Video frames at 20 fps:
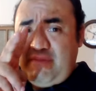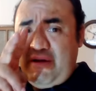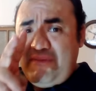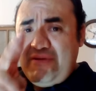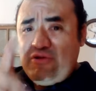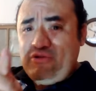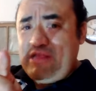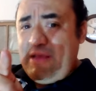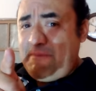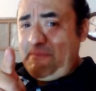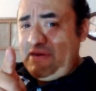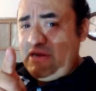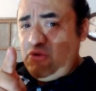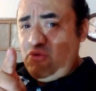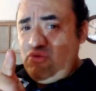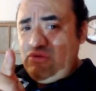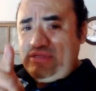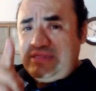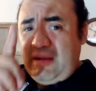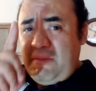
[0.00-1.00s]
Va a haber una
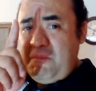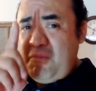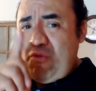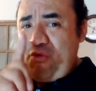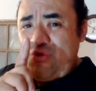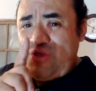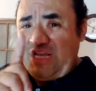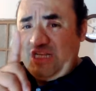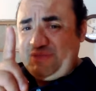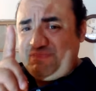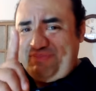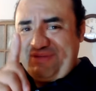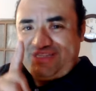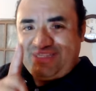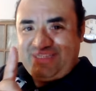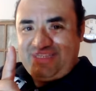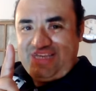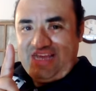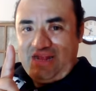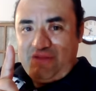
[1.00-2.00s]
pregunta muy
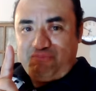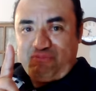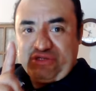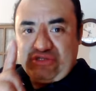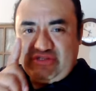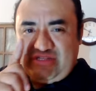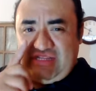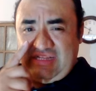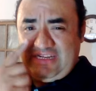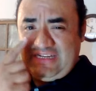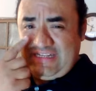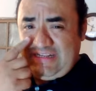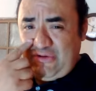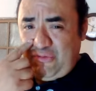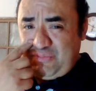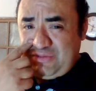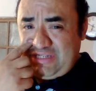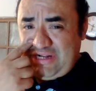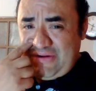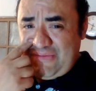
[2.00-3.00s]
especial. Por eso tienen que
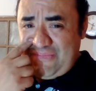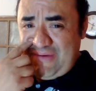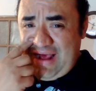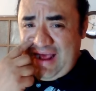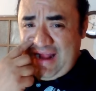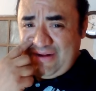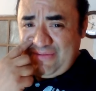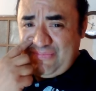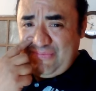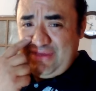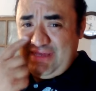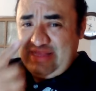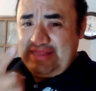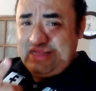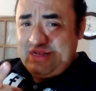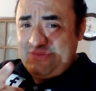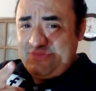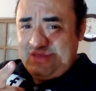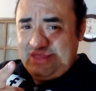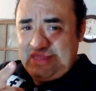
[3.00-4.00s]
observar
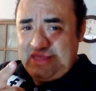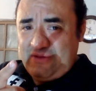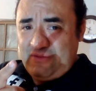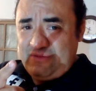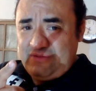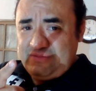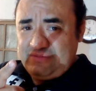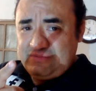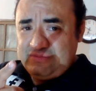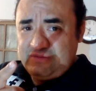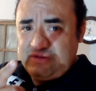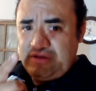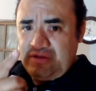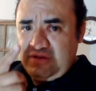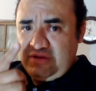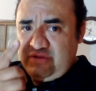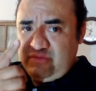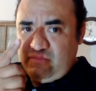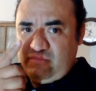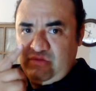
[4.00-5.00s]
bien el video.
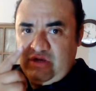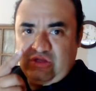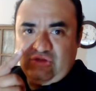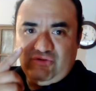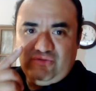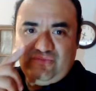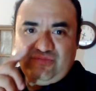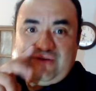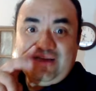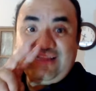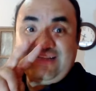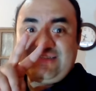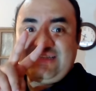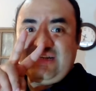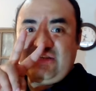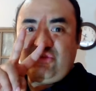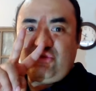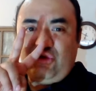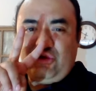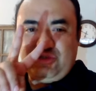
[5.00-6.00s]
Bueno, van a
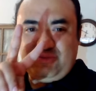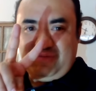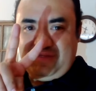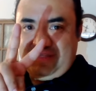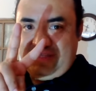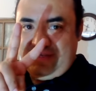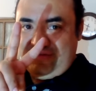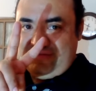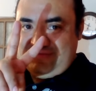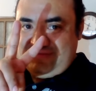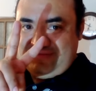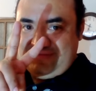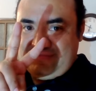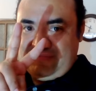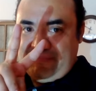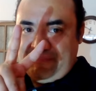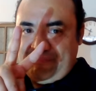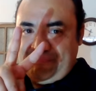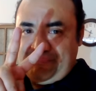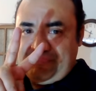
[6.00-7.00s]
ser dos videos.
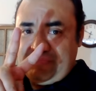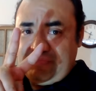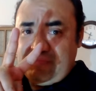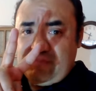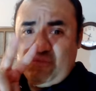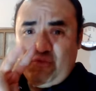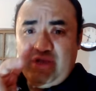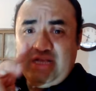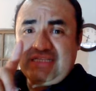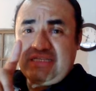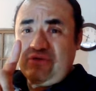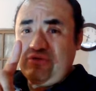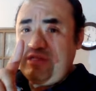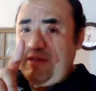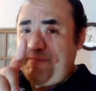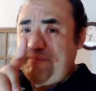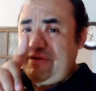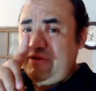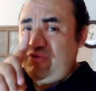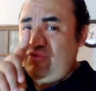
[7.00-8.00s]
Voy a hacer
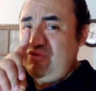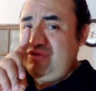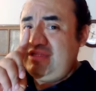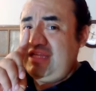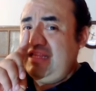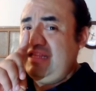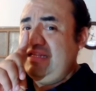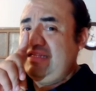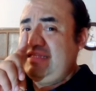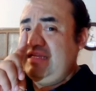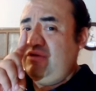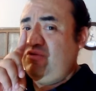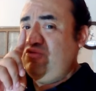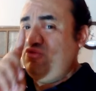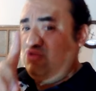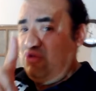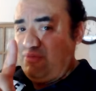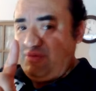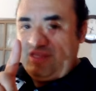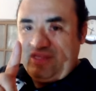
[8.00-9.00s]
una pregunta en el
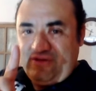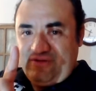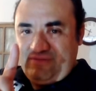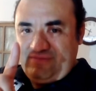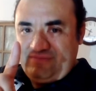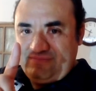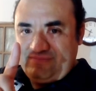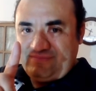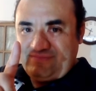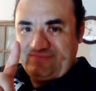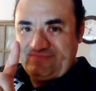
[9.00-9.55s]
segundo video.